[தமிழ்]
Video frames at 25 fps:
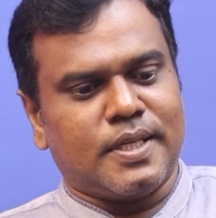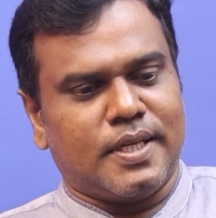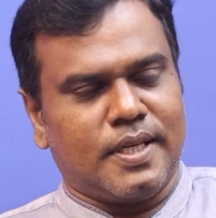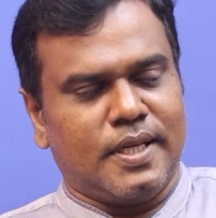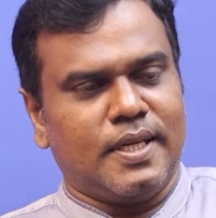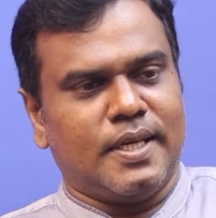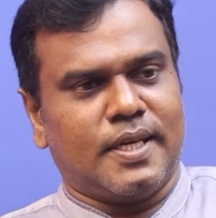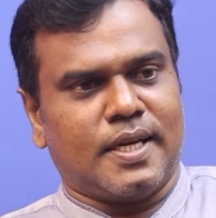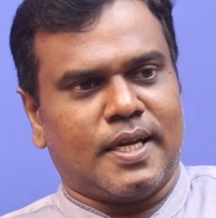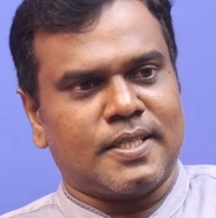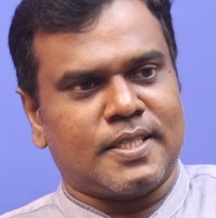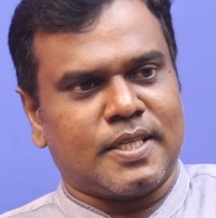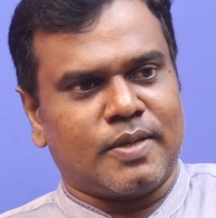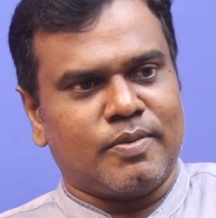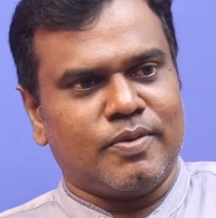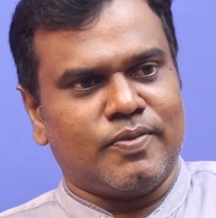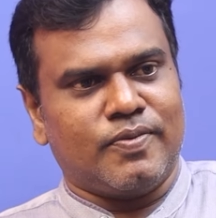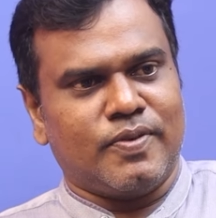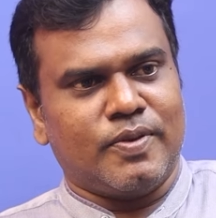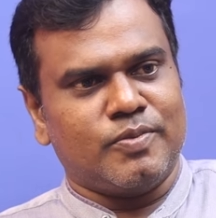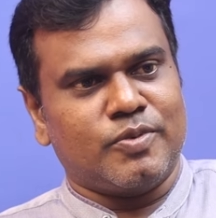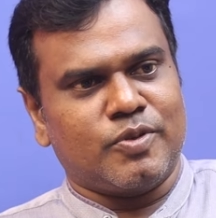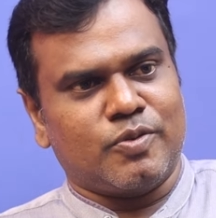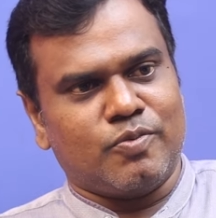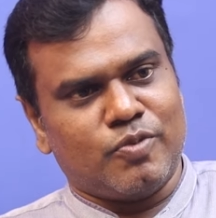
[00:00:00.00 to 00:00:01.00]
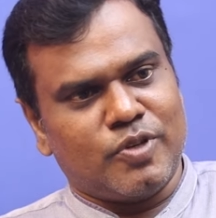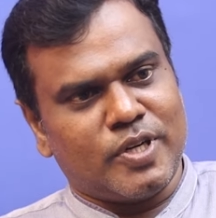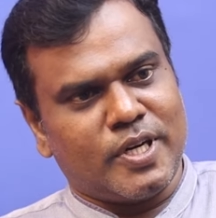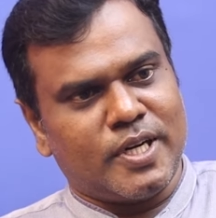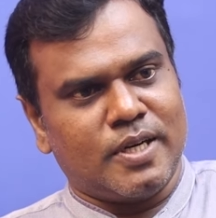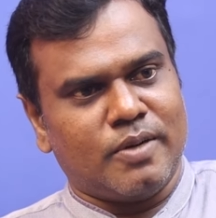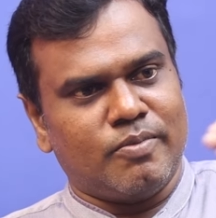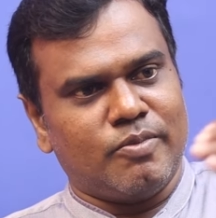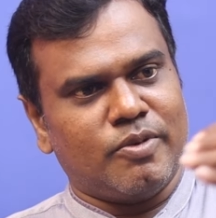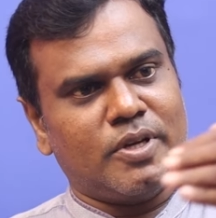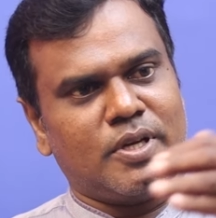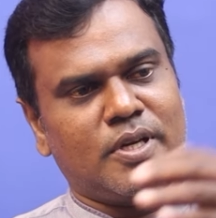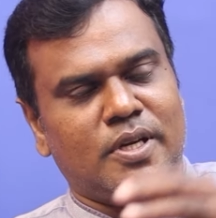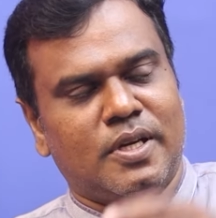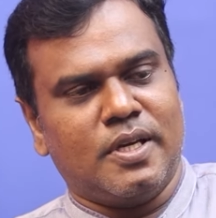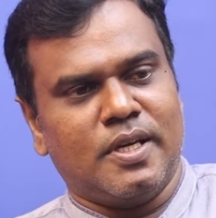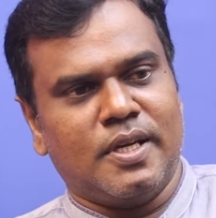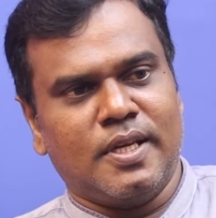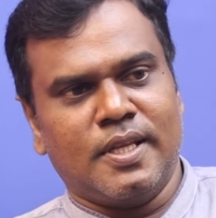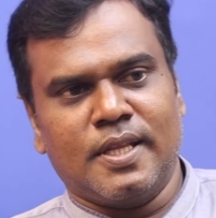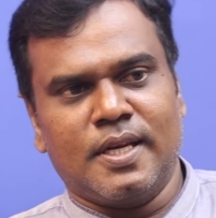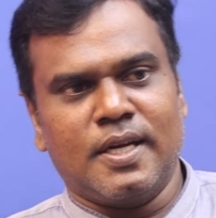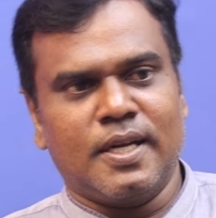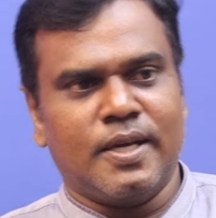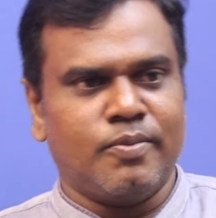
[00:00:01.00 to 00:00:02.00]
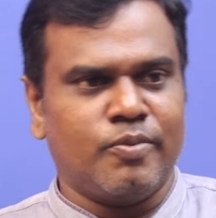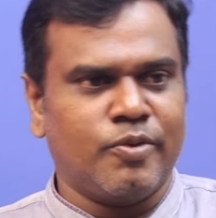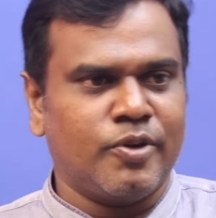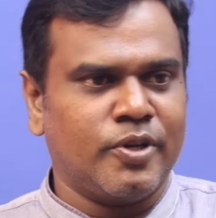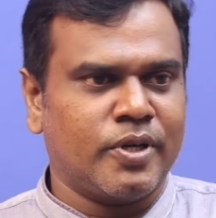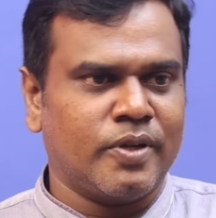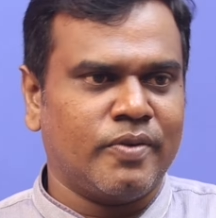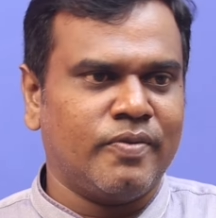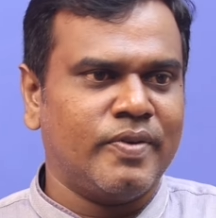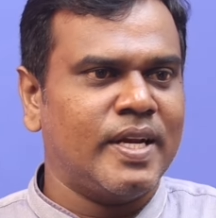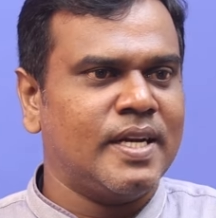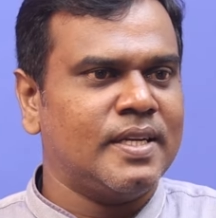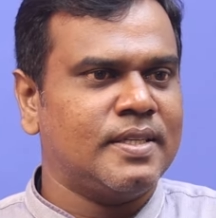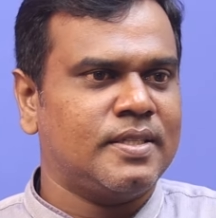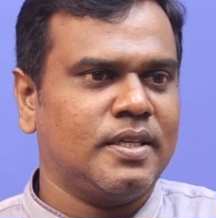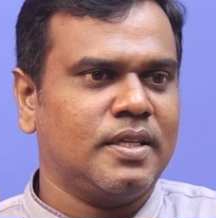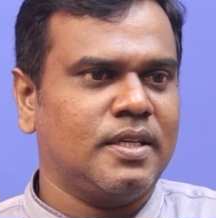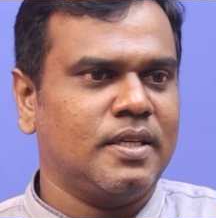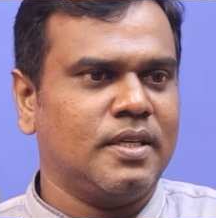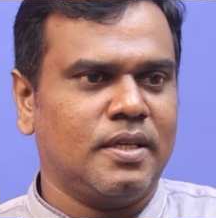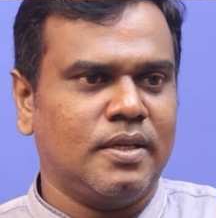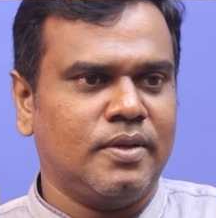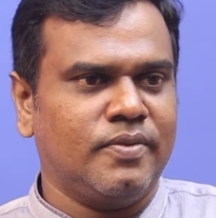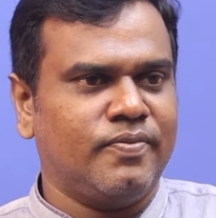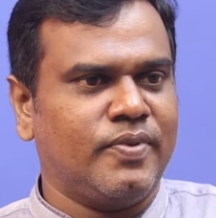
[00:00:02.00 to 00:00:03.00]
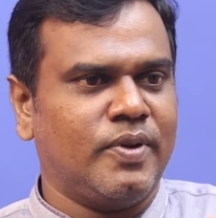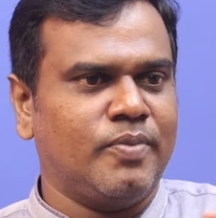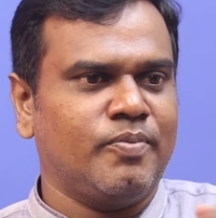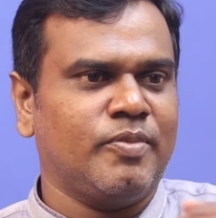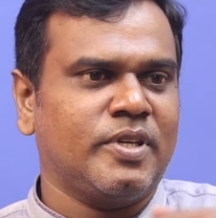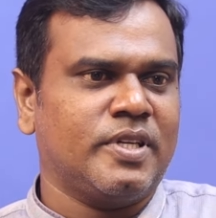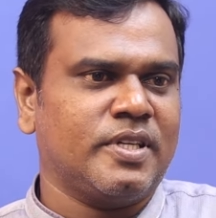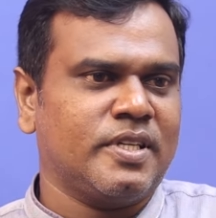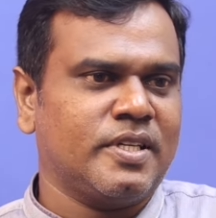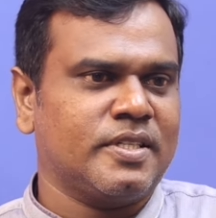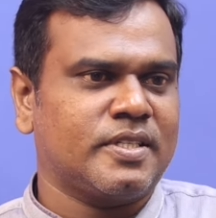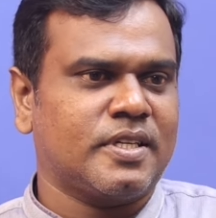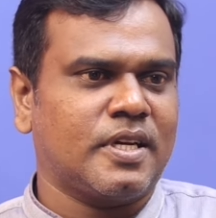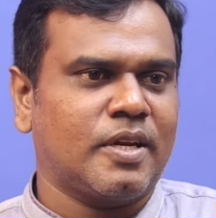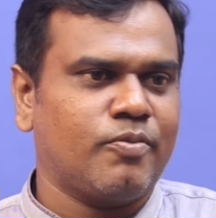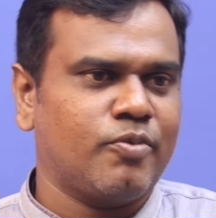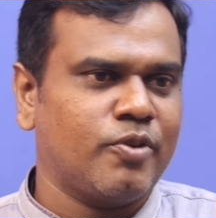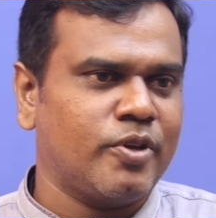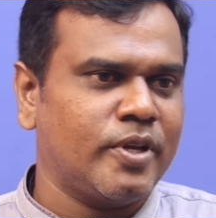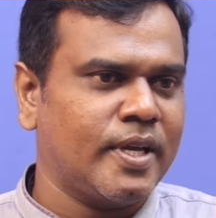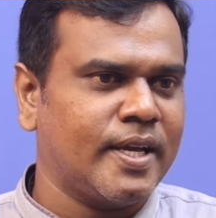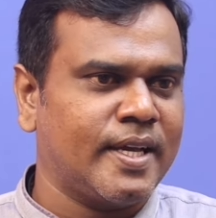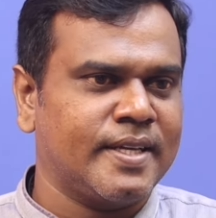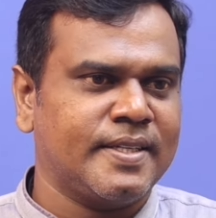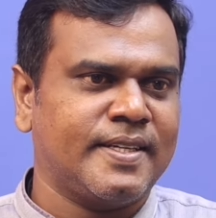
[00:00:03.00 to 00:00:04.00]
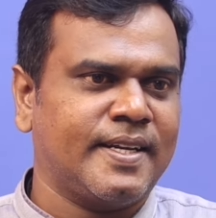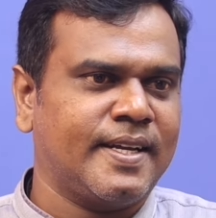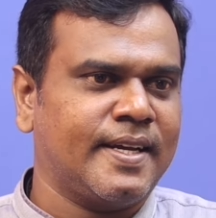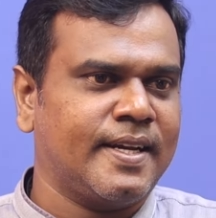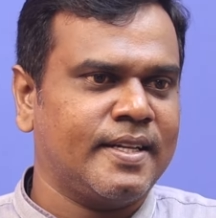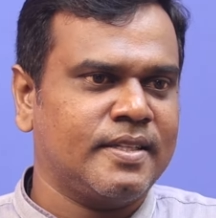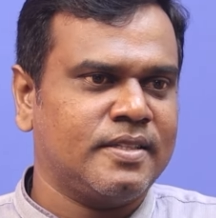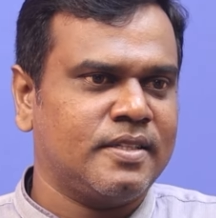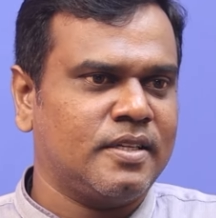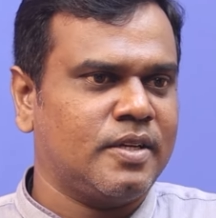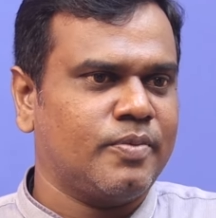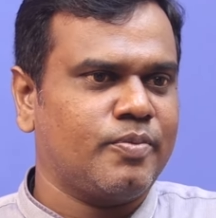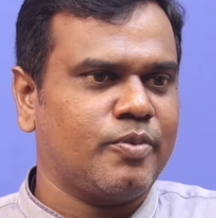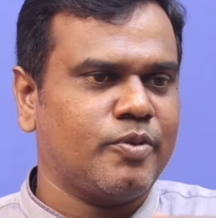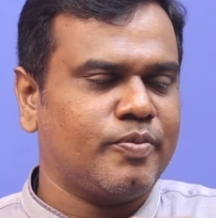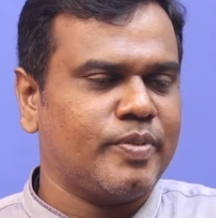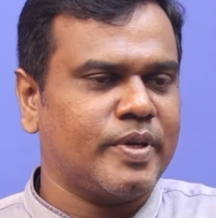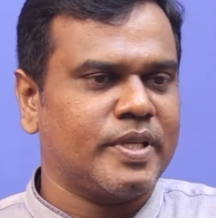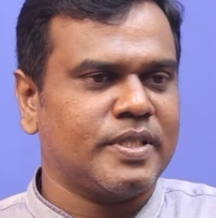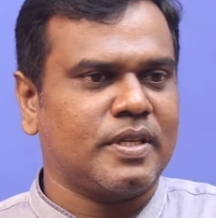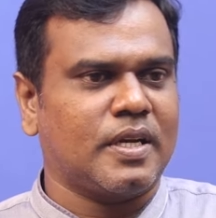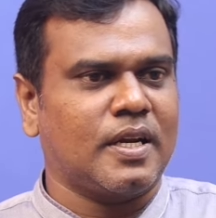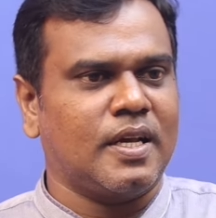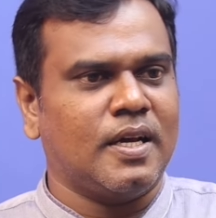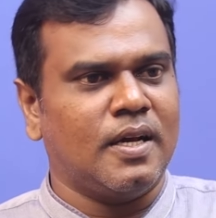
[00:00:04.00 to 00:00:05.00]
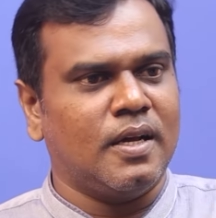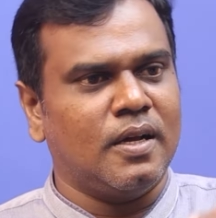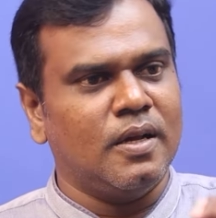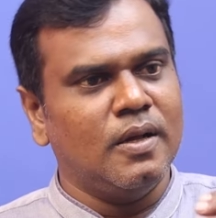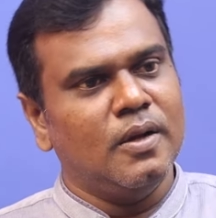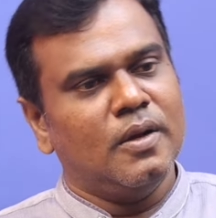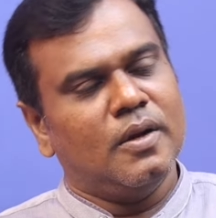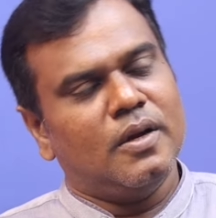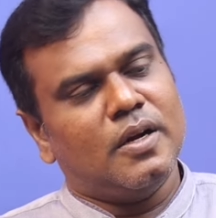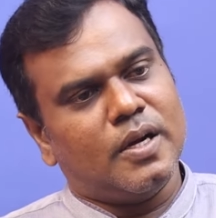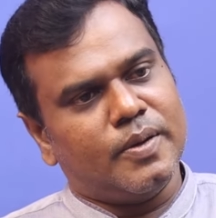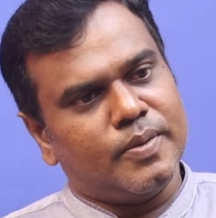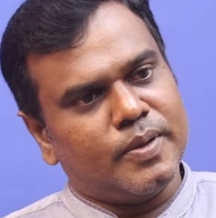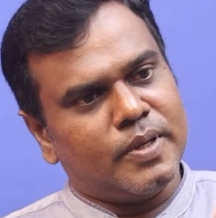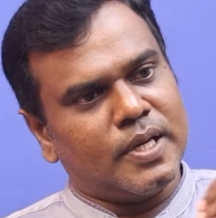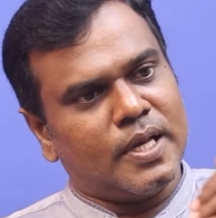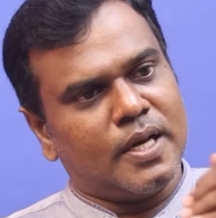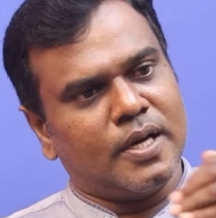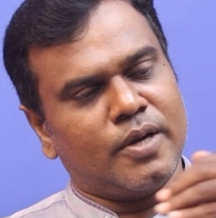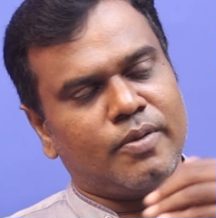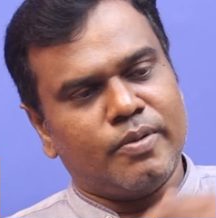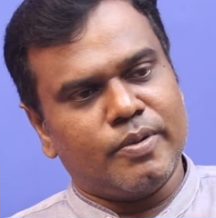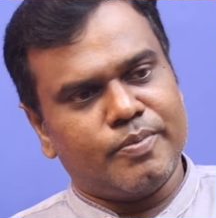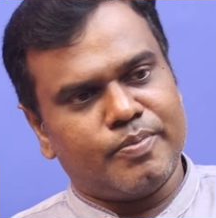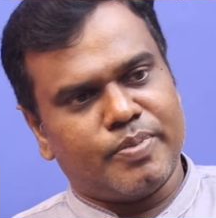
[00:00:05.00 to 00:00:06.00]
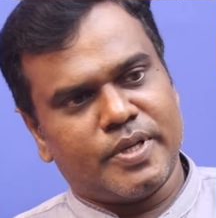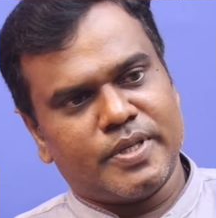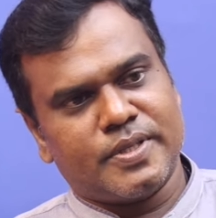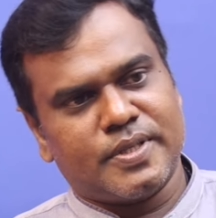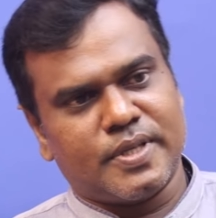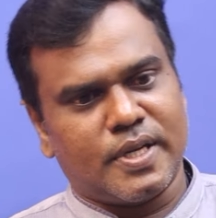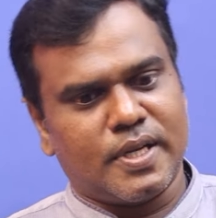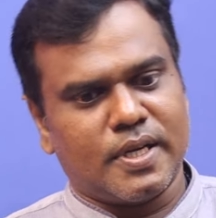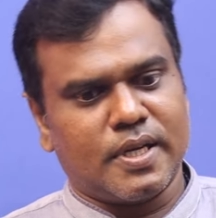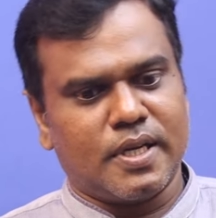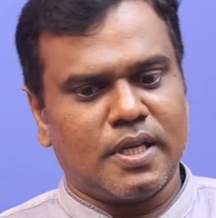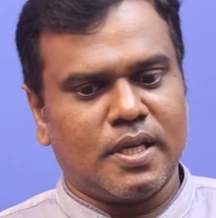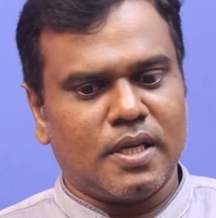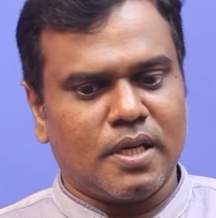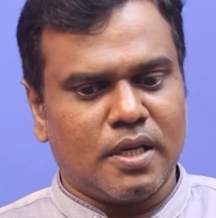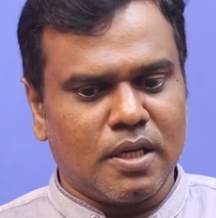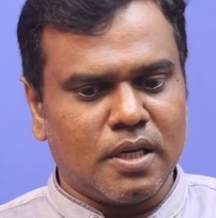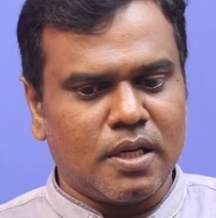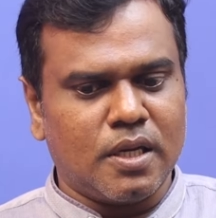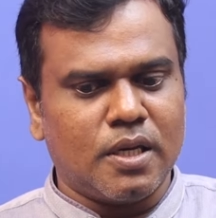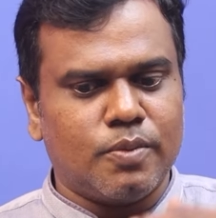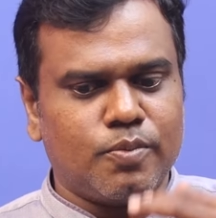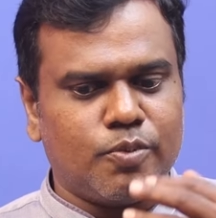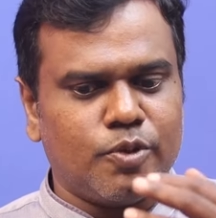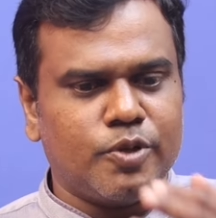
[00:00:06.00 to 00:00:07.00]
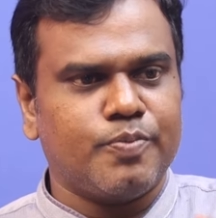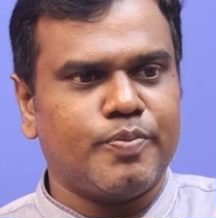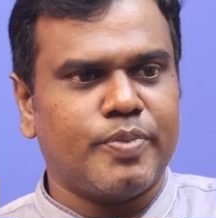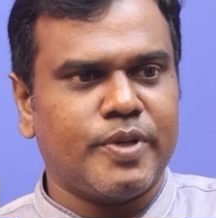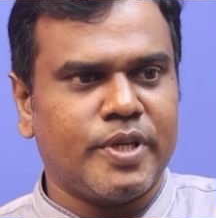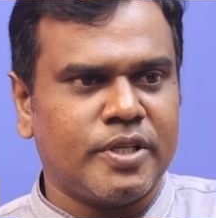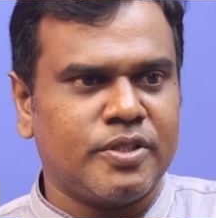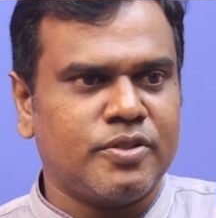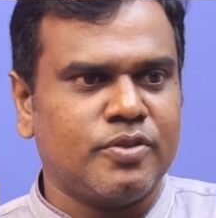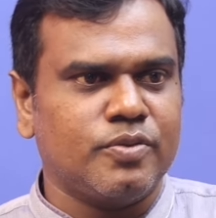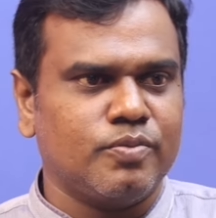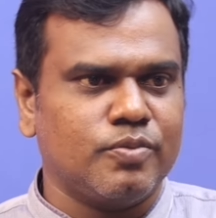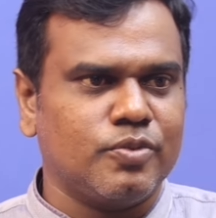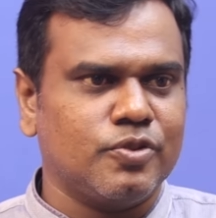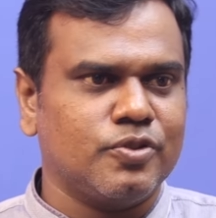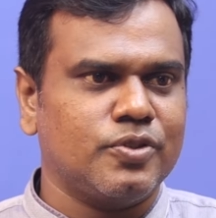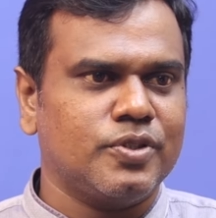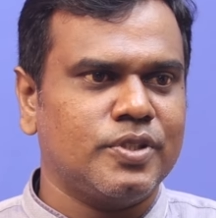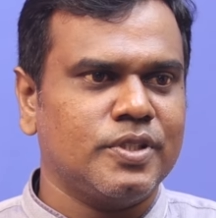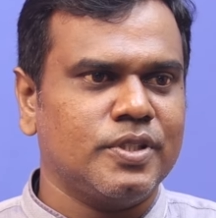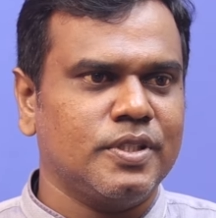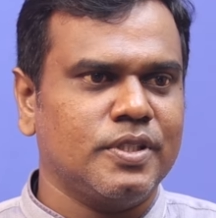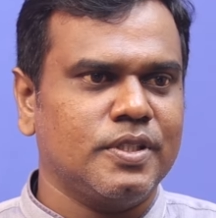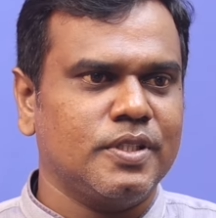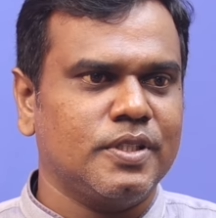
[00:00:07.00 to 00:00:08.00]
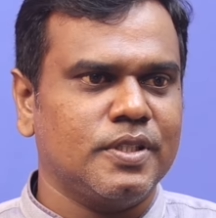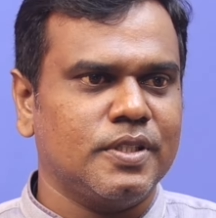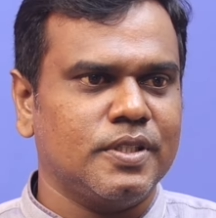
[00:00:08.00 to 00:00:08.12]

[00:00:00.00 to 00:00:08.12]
சரி ராஜ்கமல் ஃபிலிம்ஸ்க்கு முன்னாடி நம்ம இதில் போயிட்டோம் வேல்ஸ் ஃபிலிம் இன்ட்ரெஸ்ட்டில் போய் ஹச்டி கணேசன்ட்ட போய் பேசலாம் அப்படின்னு அங்கே போய் பேசுகிறாங்க அங்கே போய் பேசும்போது